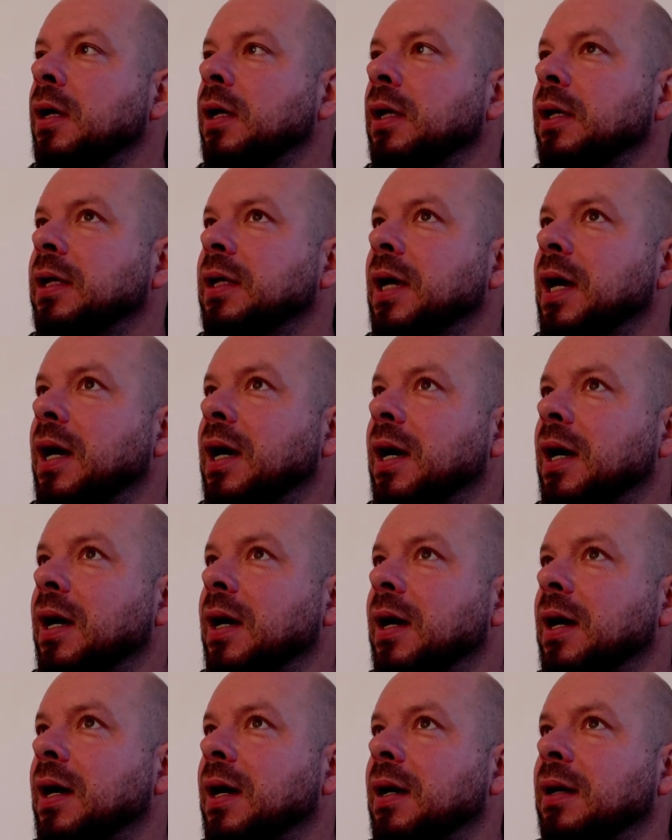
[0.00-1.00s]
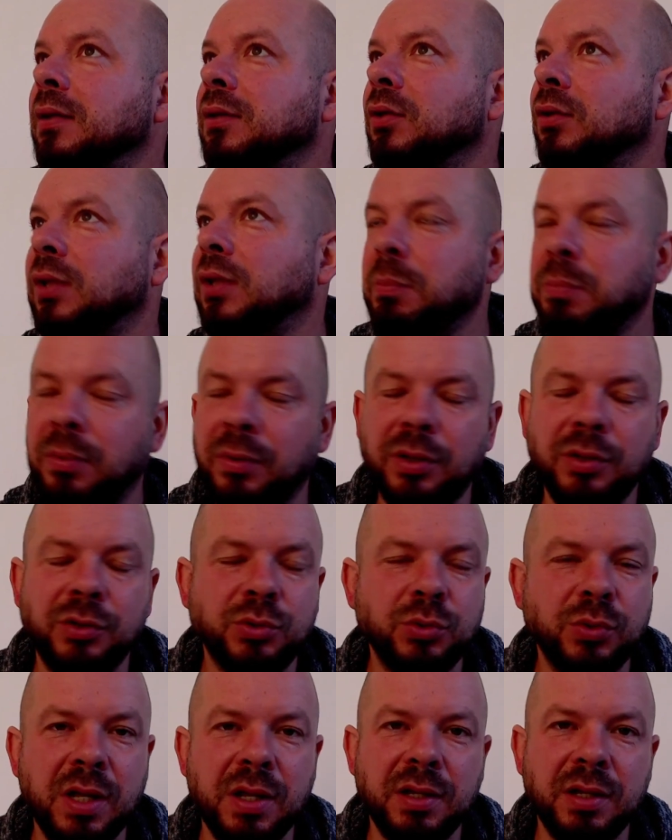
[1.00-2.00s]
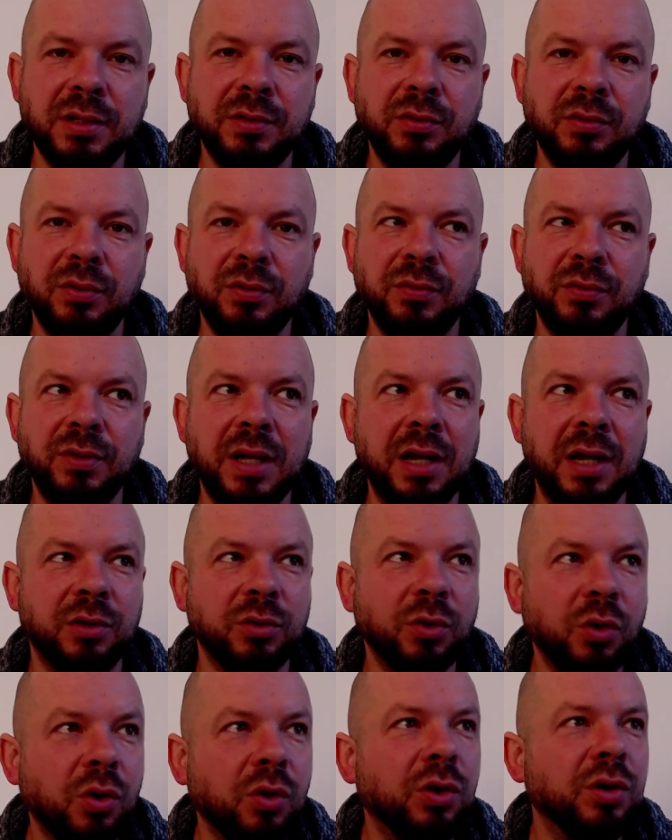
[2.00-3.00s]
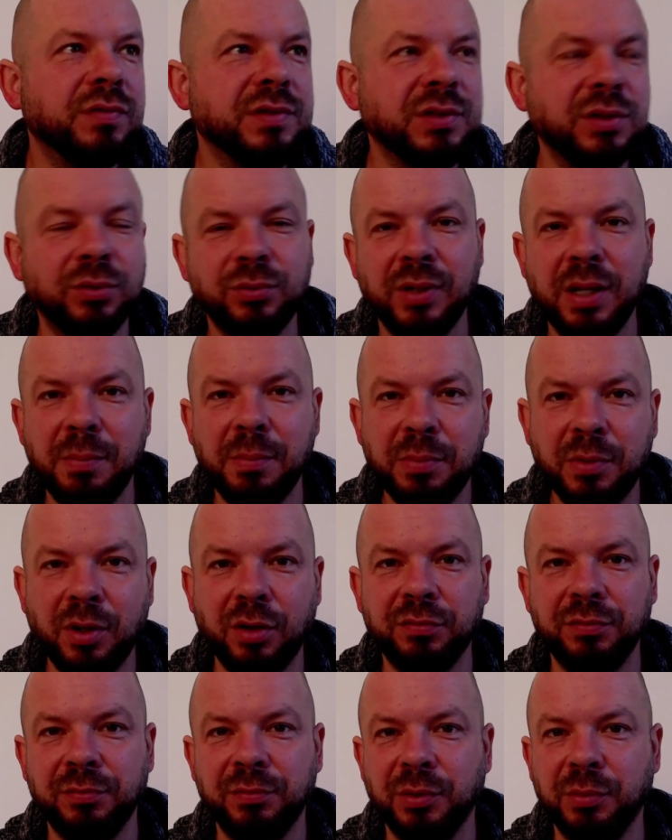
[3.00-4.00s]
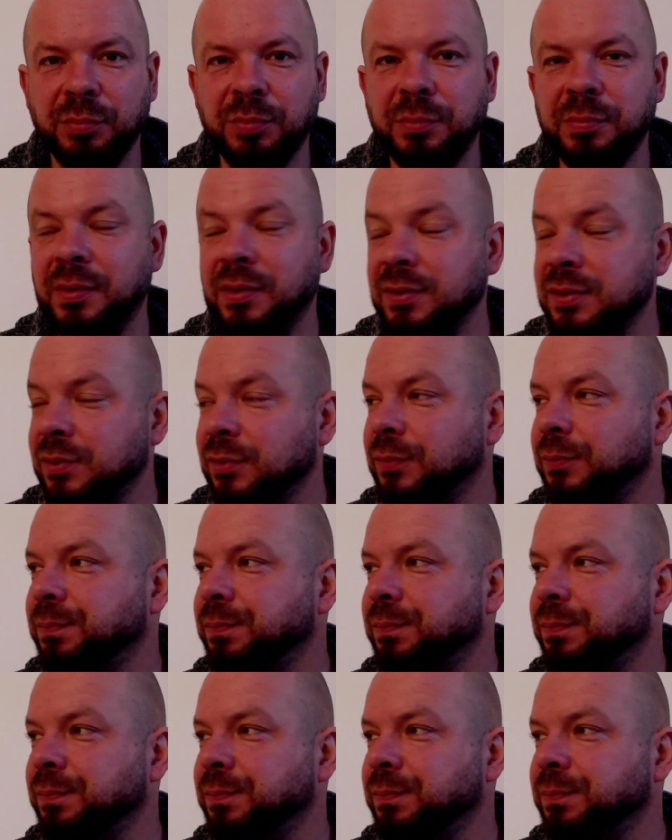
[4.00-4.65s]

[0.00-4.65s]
I ja do tej pory czuję alkohol w soku jabłkowym, no po prostu.